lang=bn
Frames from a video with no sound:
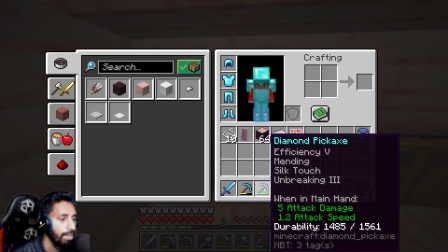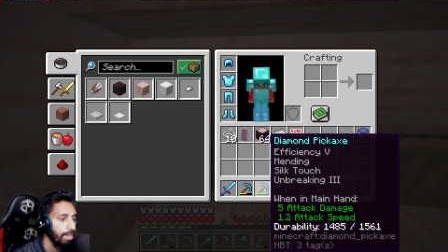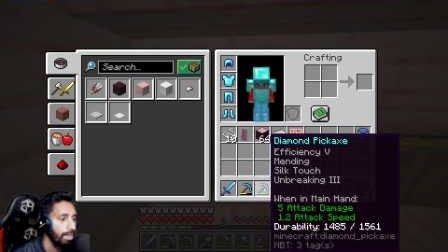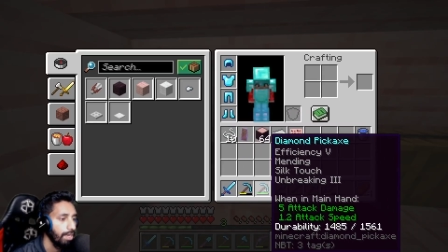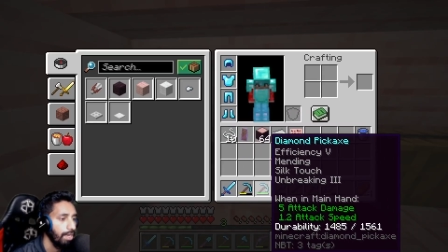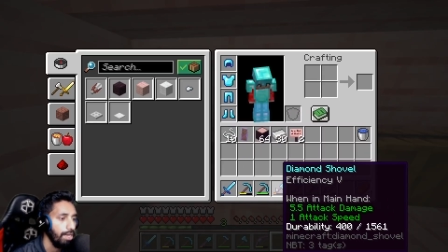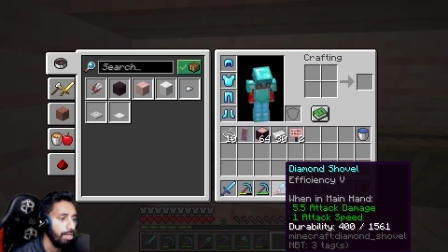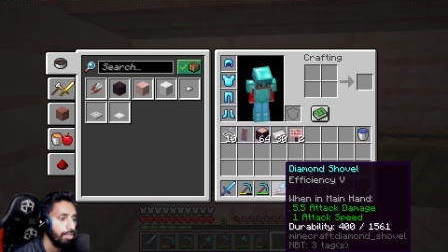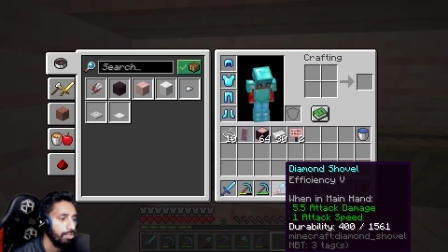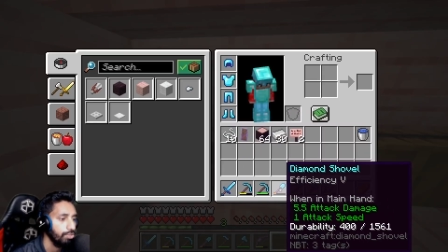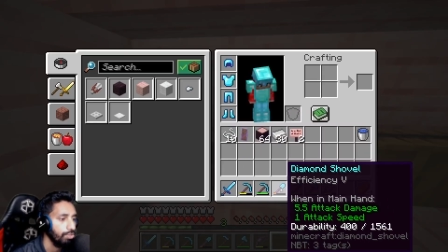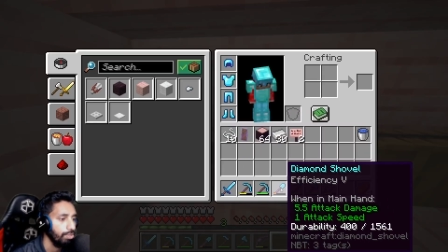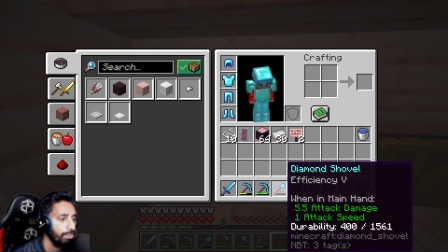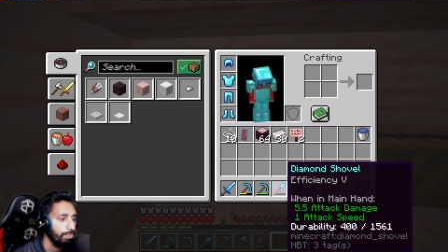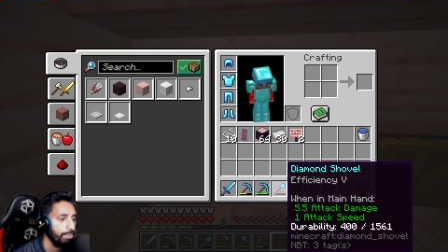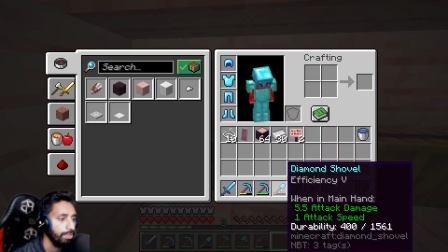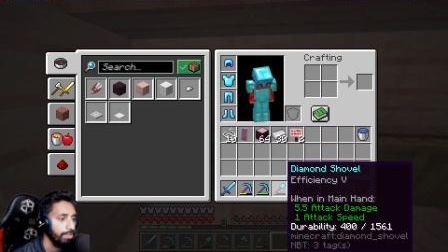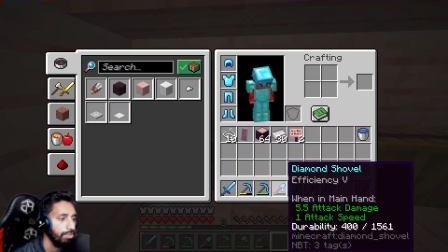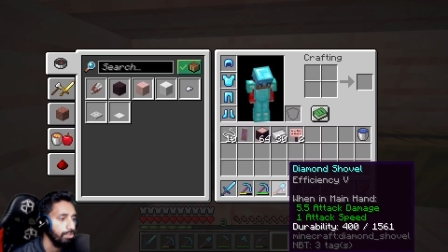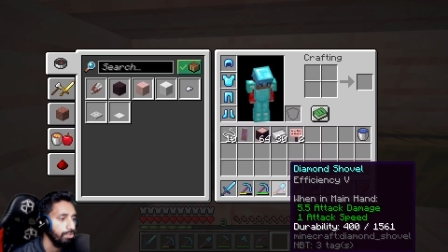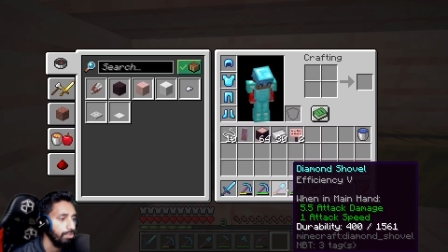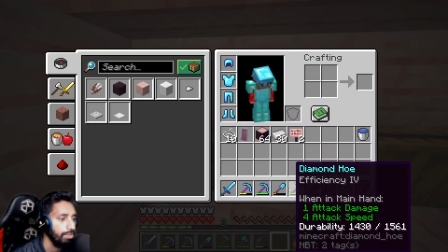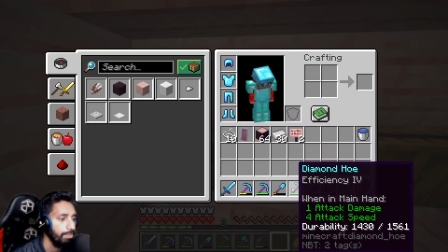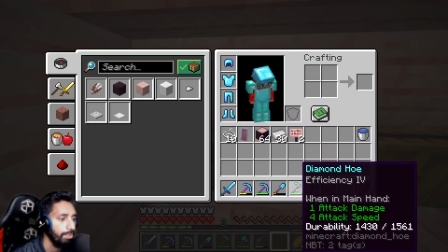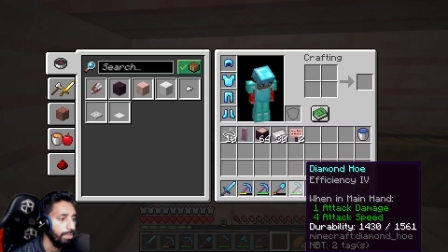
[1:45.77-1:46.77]
হ্যাঁ সব
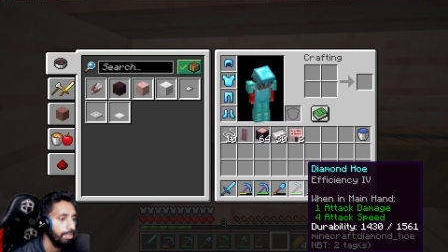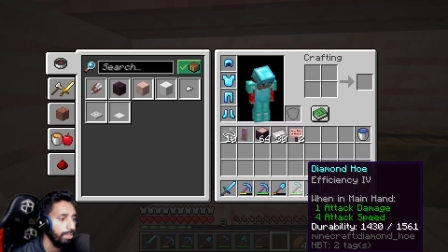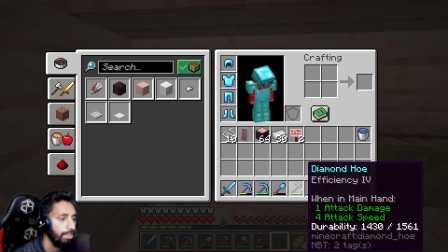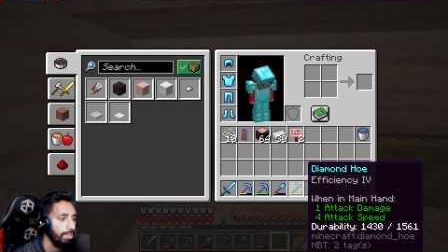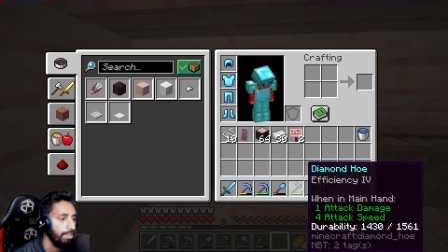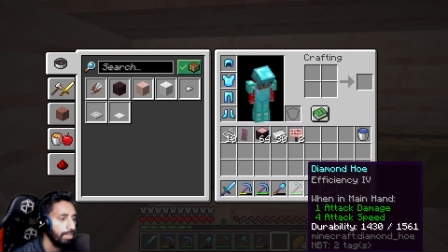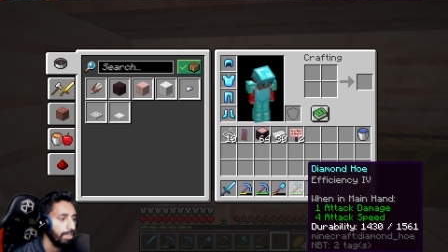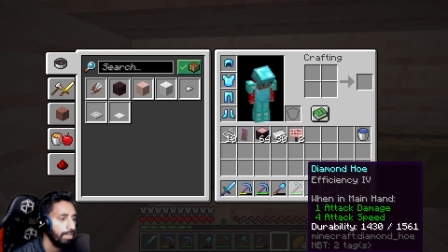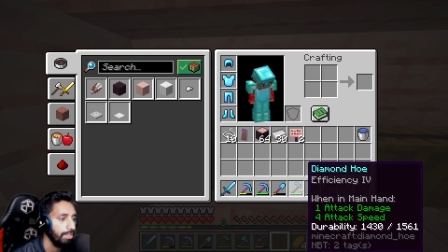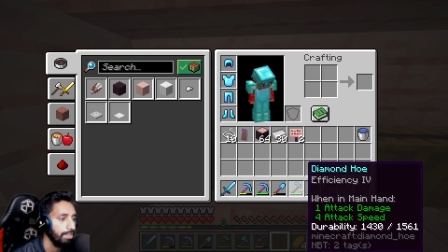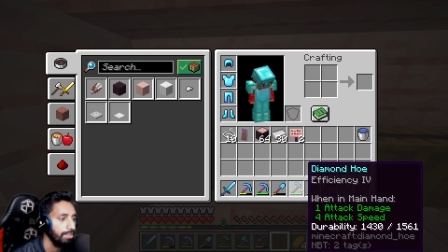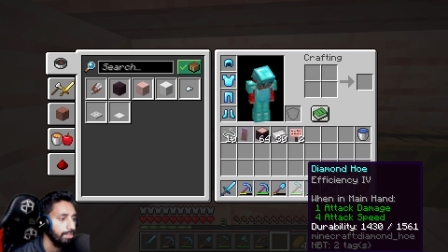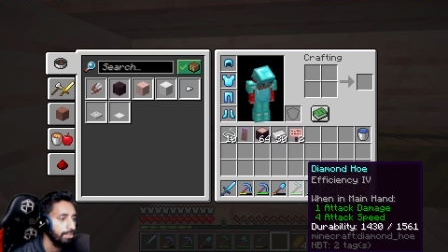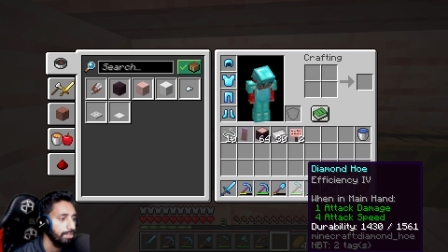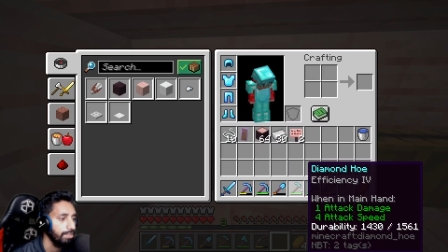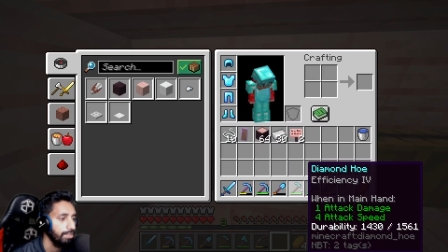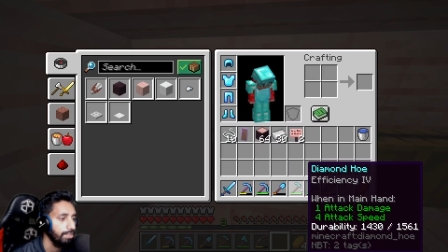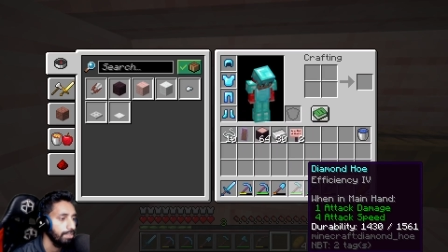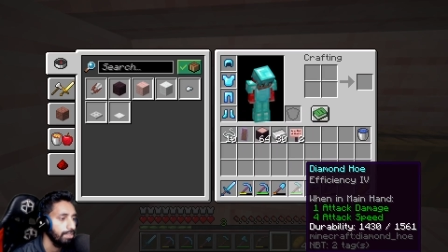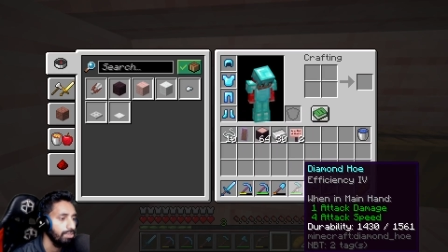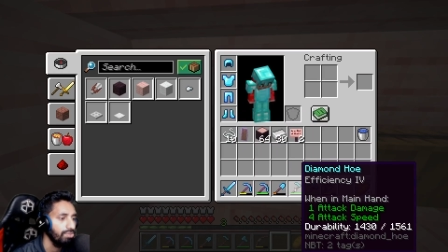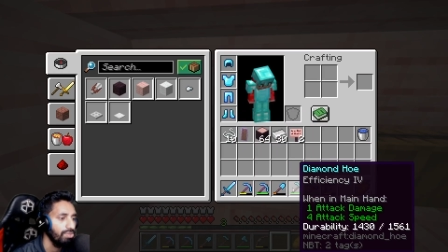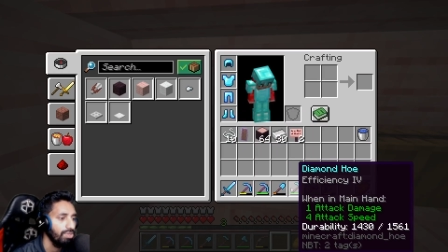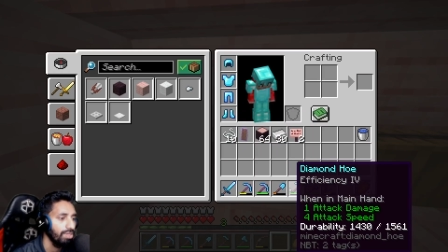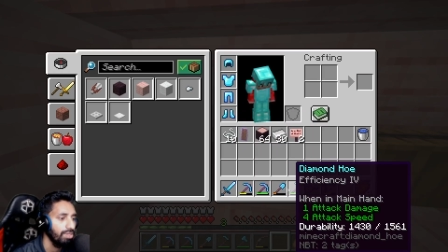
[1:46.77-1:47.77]
কিছুতে মেন্ডিং লাগিয়েছে
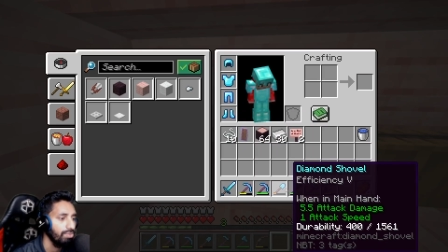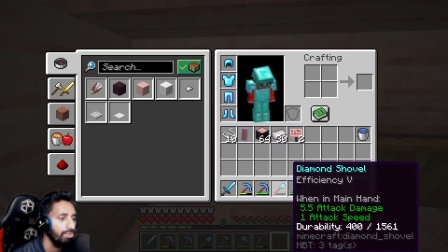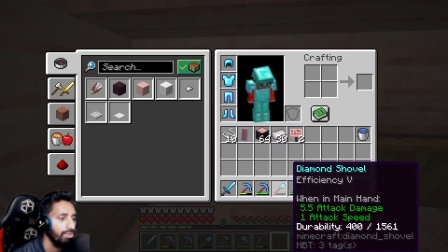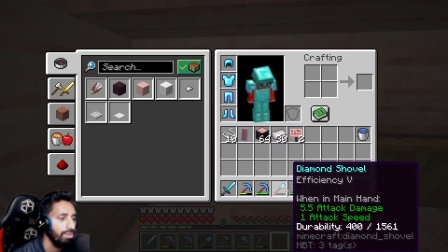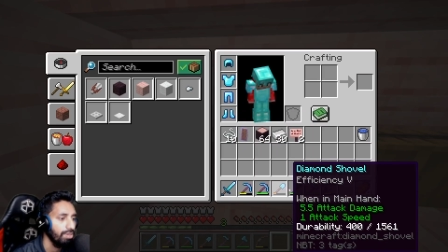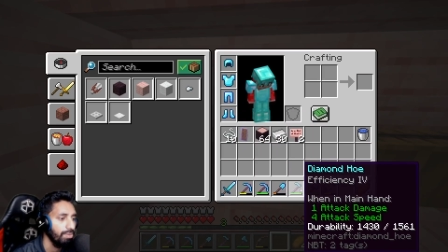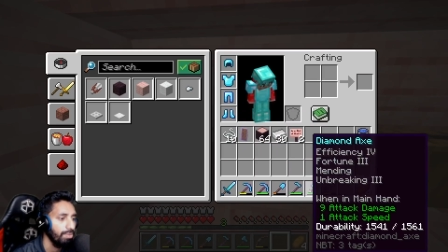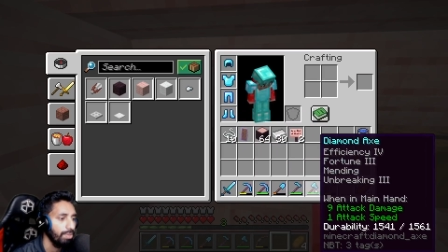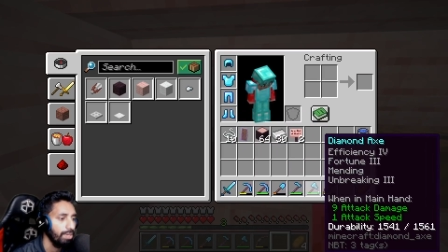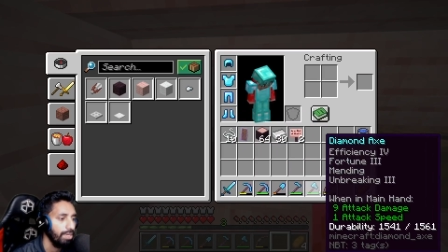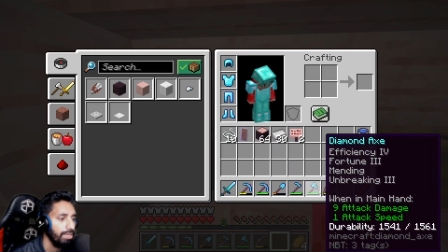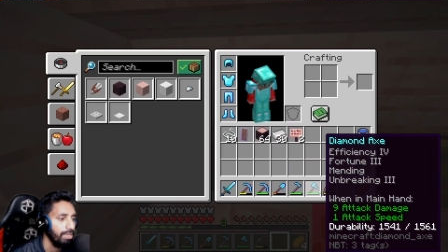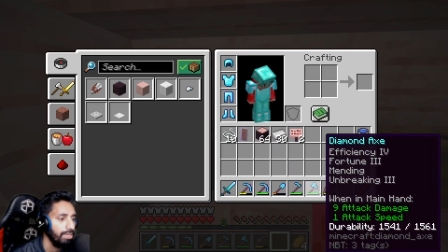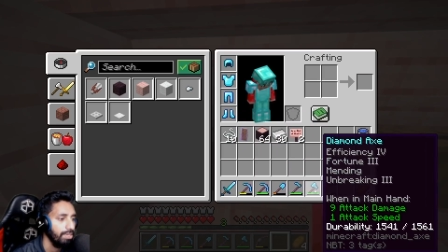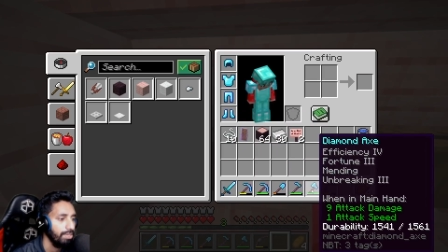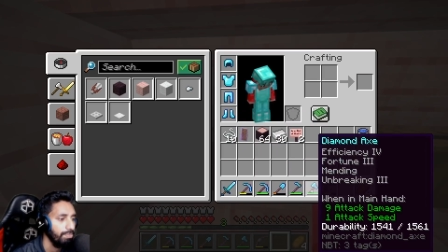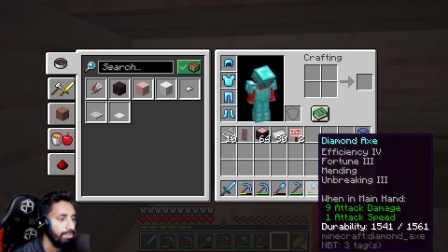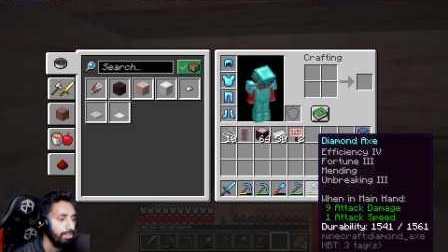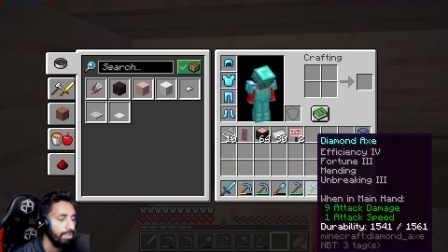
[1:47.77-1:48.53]
কিন্তু এগুলো ভাই রিপেয়ার